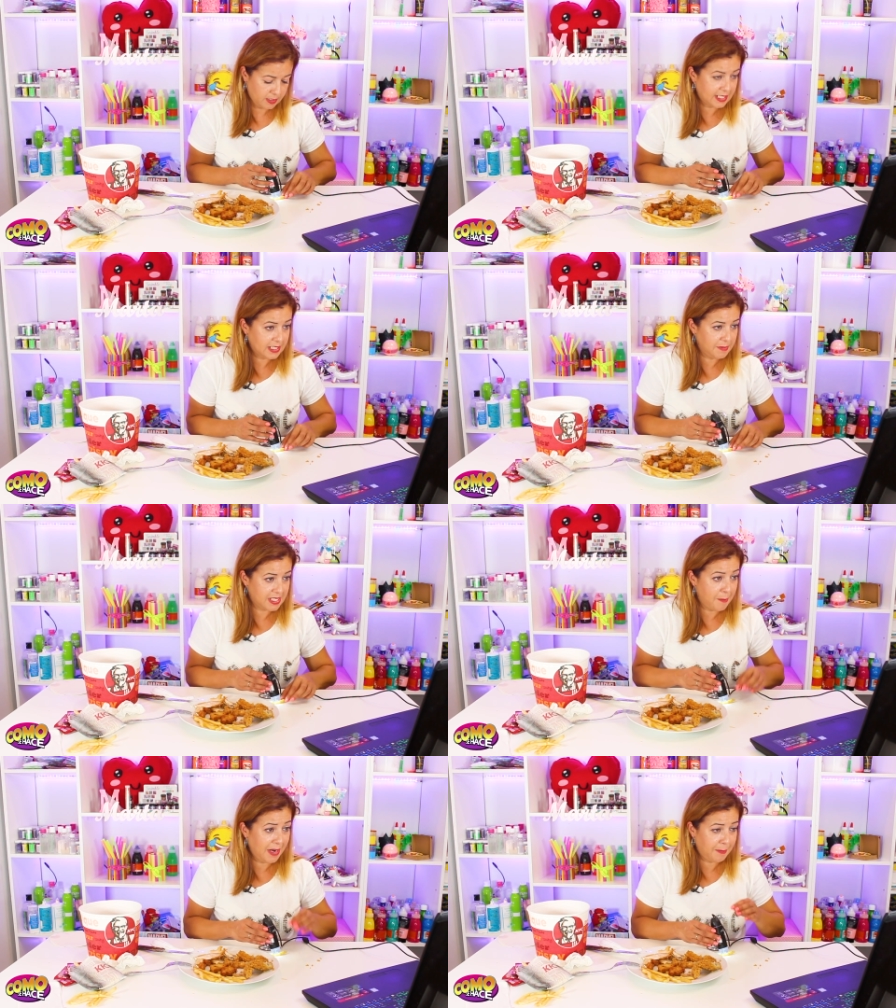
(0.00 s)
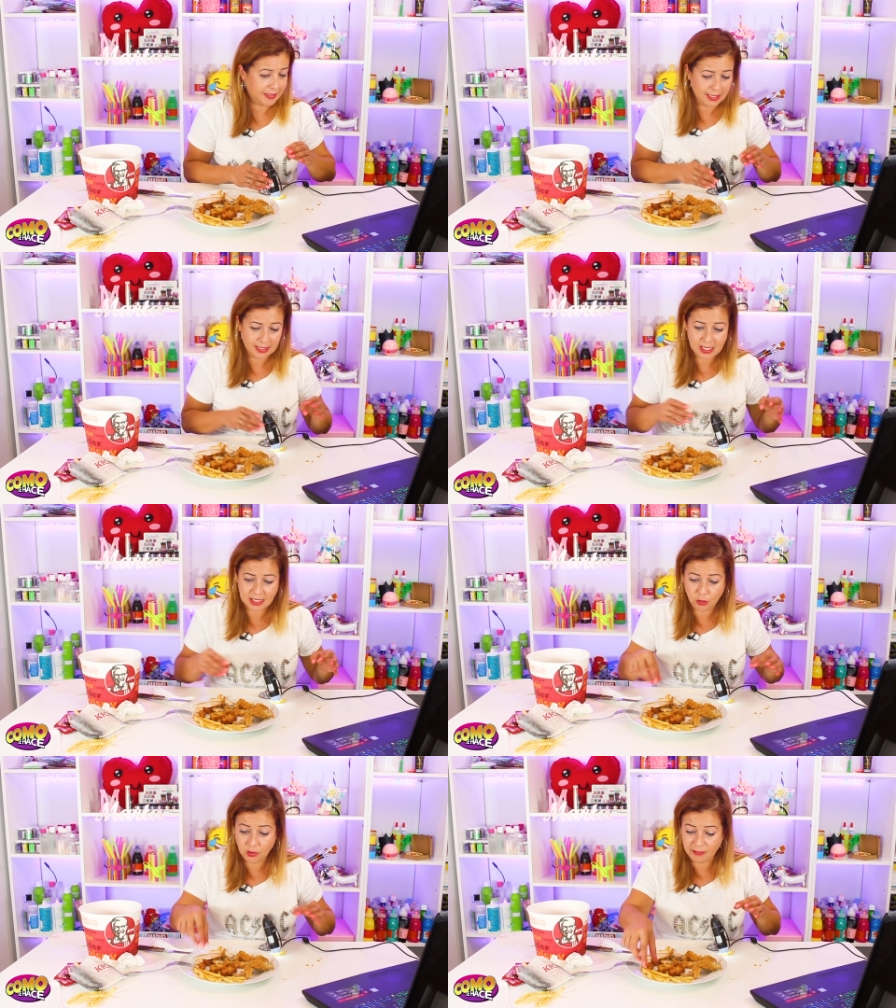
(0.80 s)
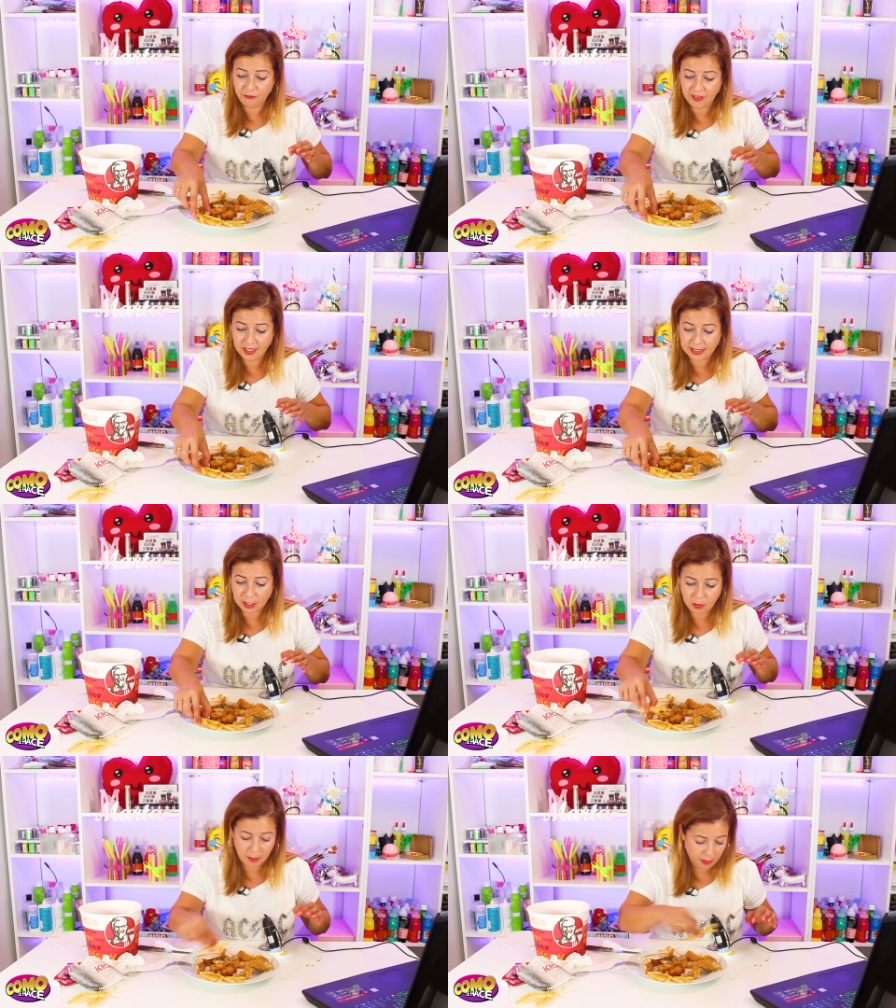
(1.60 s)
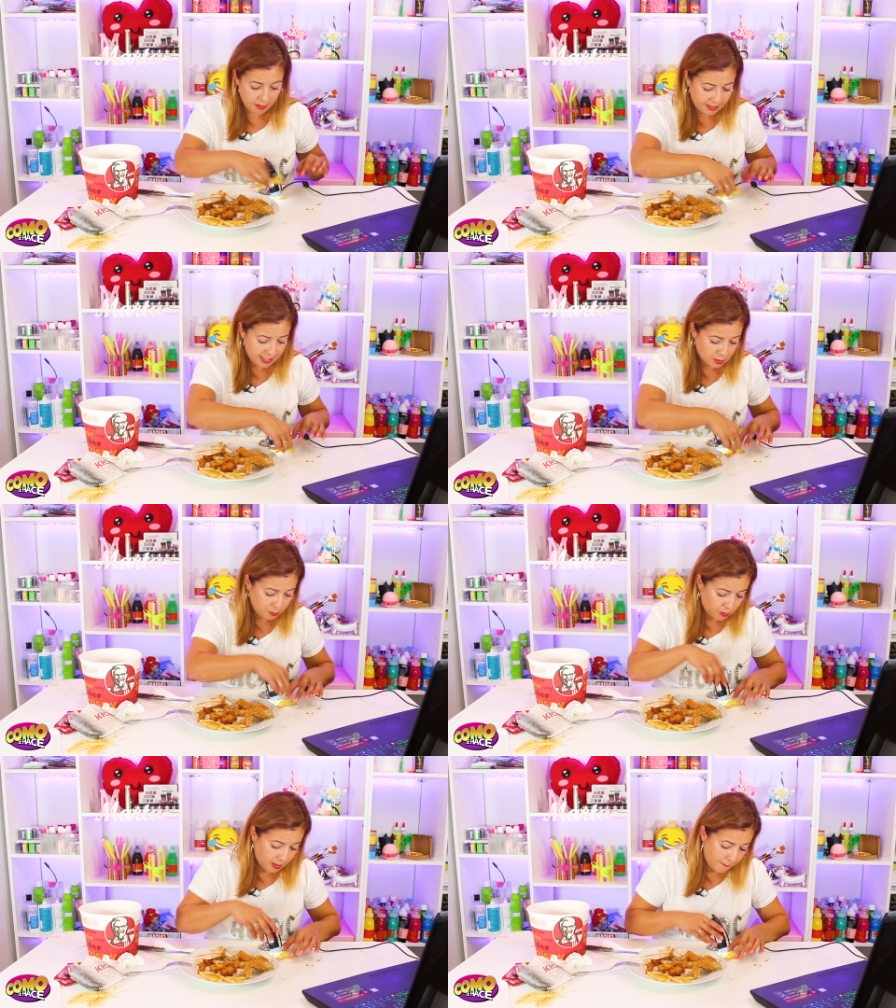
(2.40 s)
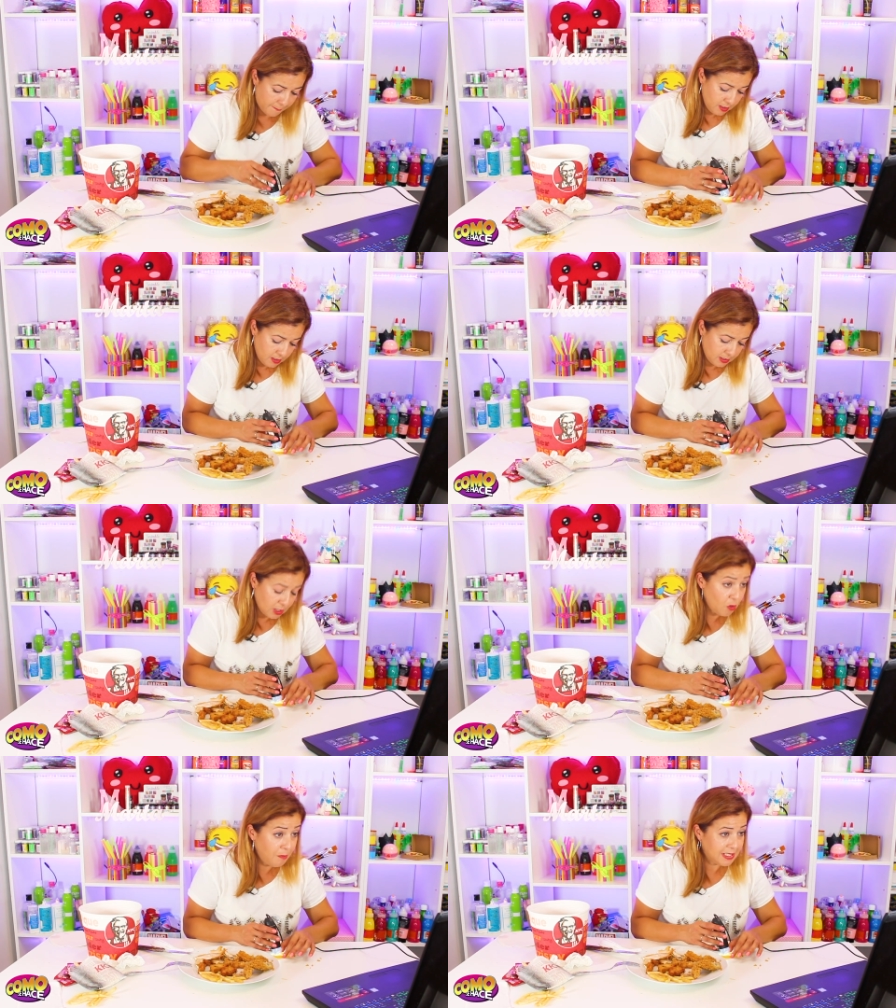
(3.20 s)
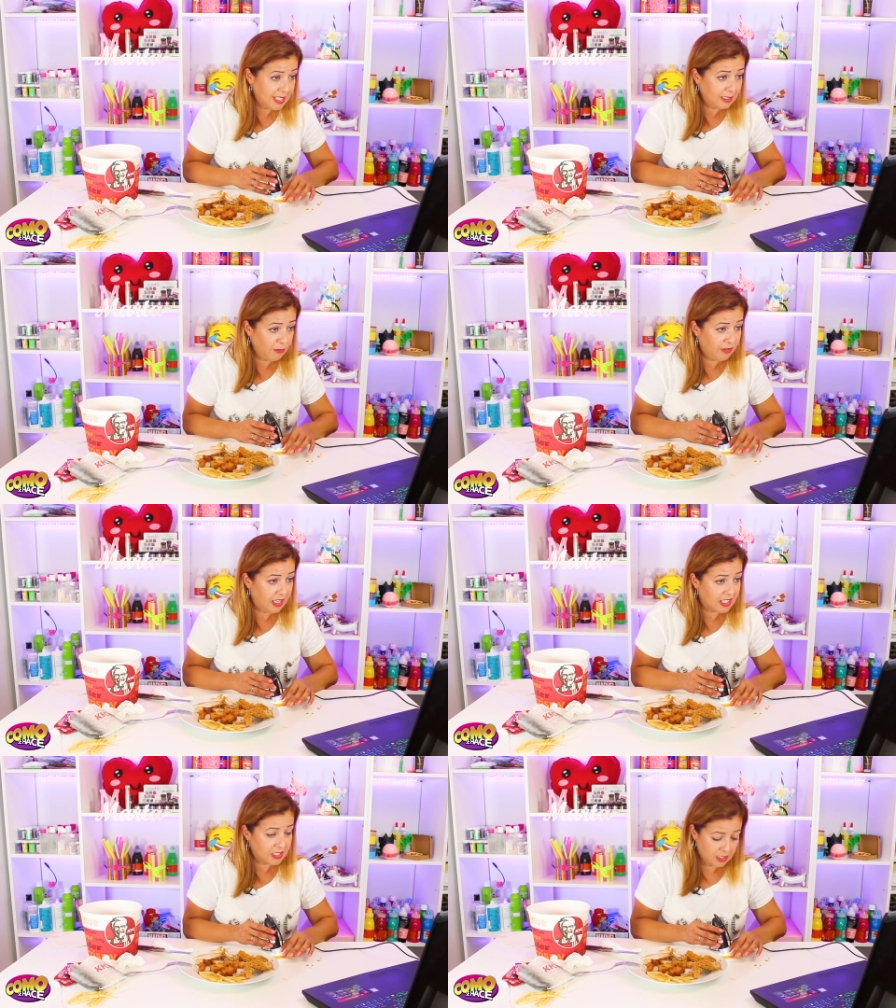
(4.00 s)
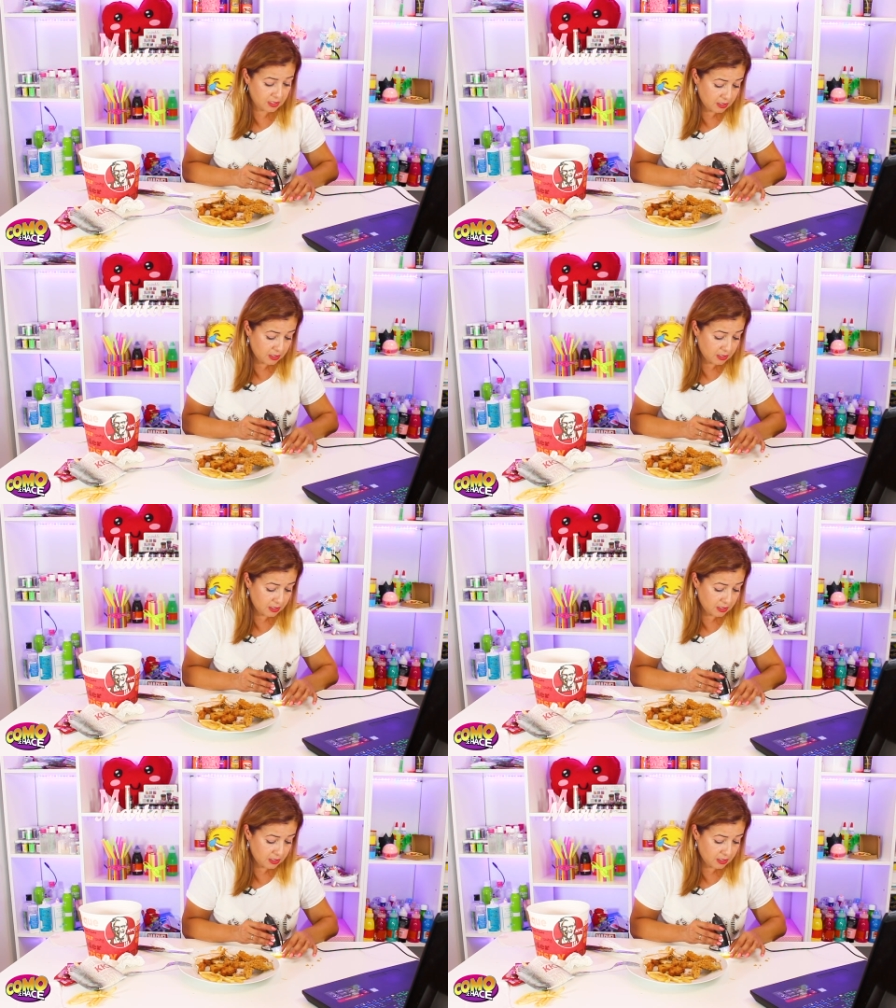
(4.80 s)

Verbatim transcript: que se me escapa la patata, es que son tan finitas, voy a poner varias porque estas son bastante finas.